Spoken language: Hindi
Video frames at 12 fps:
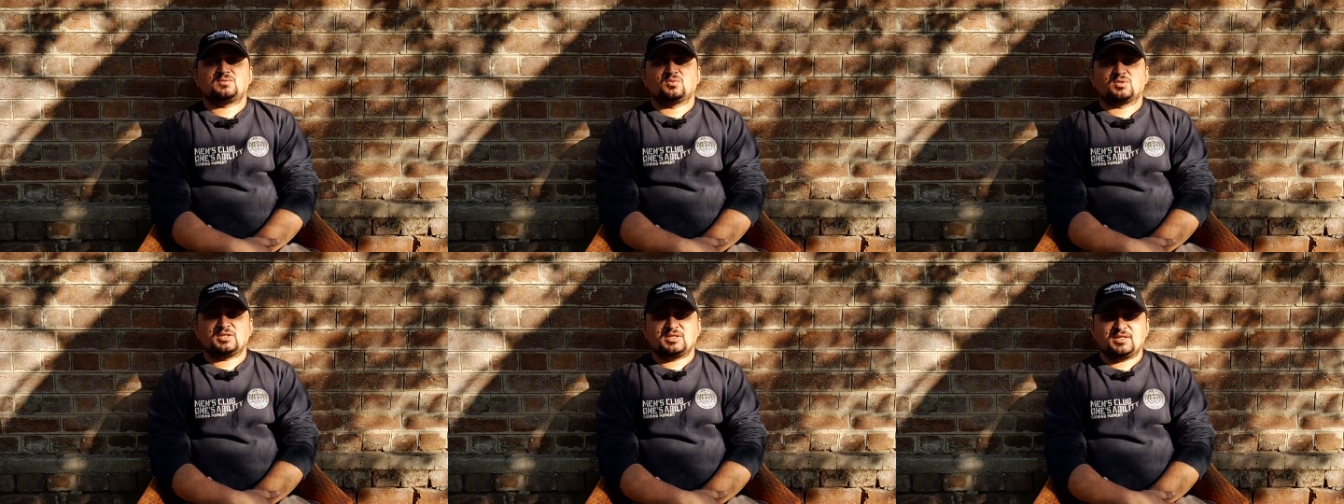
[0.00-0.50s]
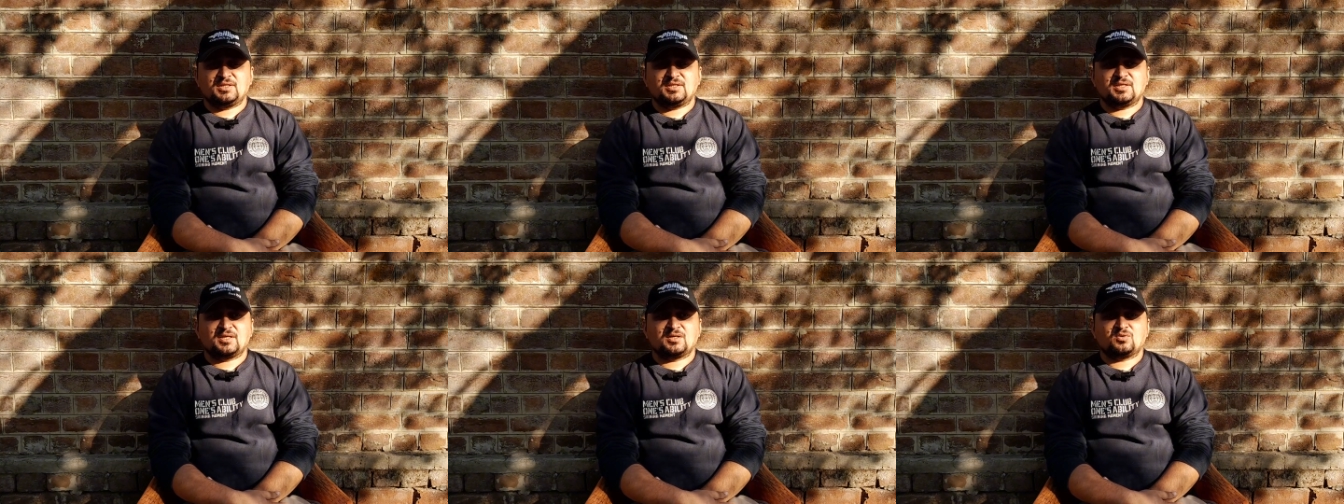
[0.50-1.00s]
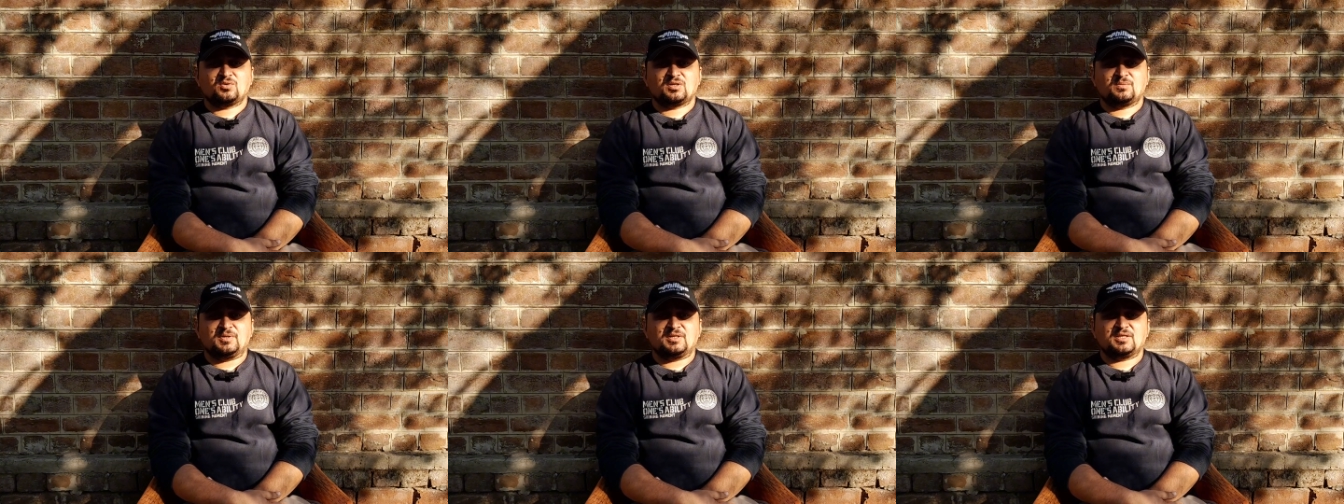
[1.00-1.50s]
क्योंकि ये एरिए का
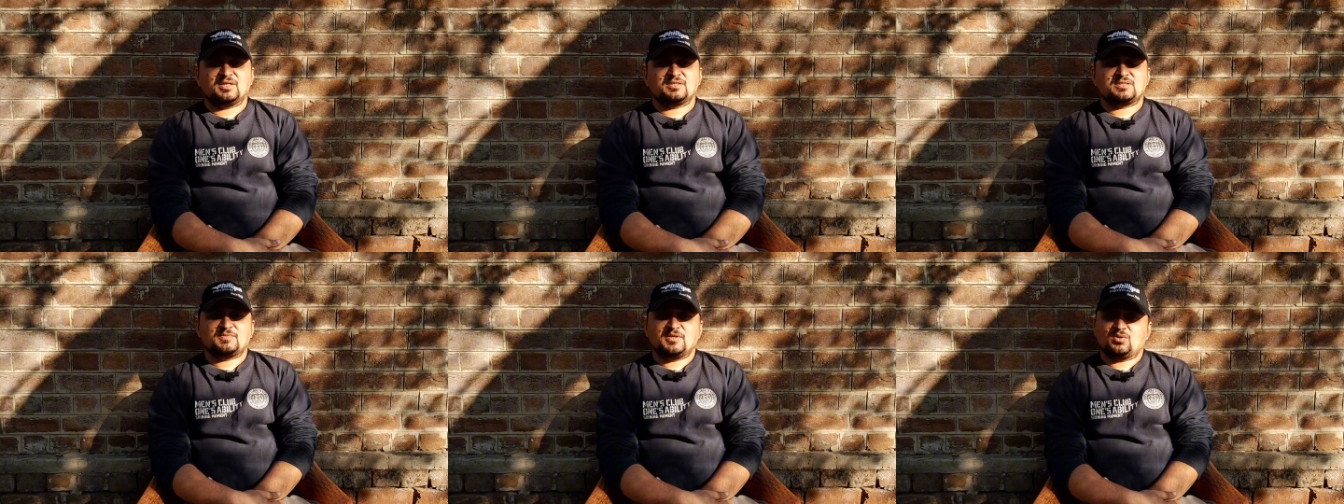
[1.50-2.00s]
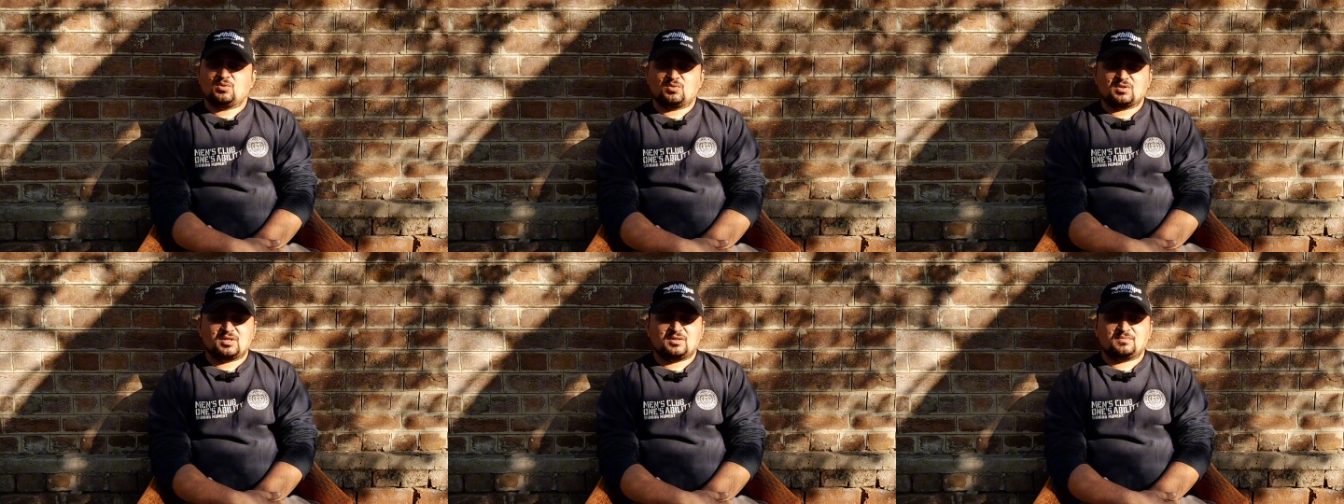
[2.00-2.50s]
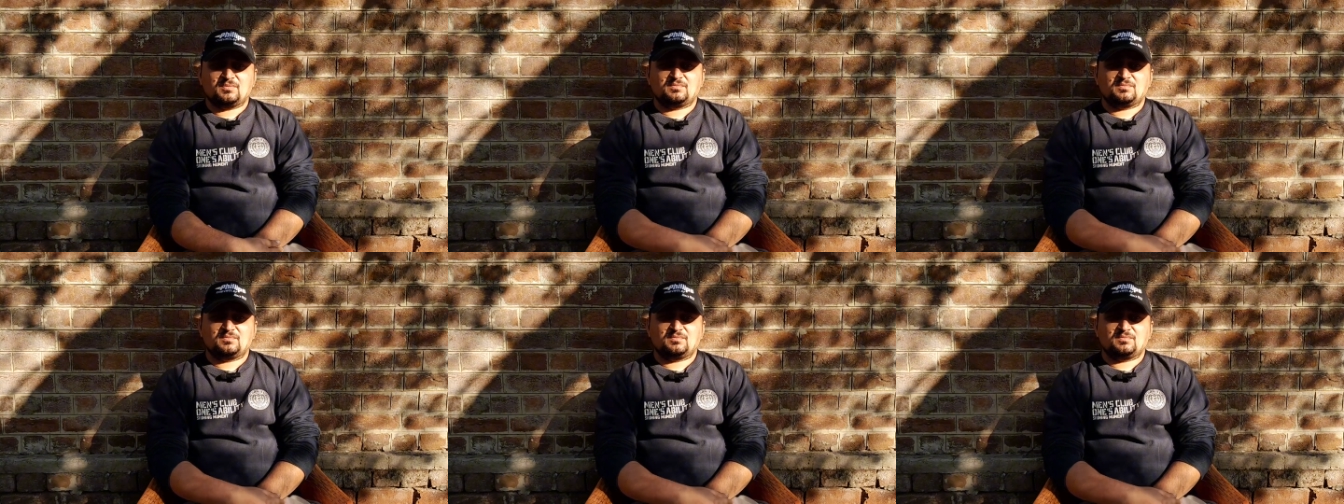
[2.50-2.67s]
टूर्नामेंट है इसमें लाहौर का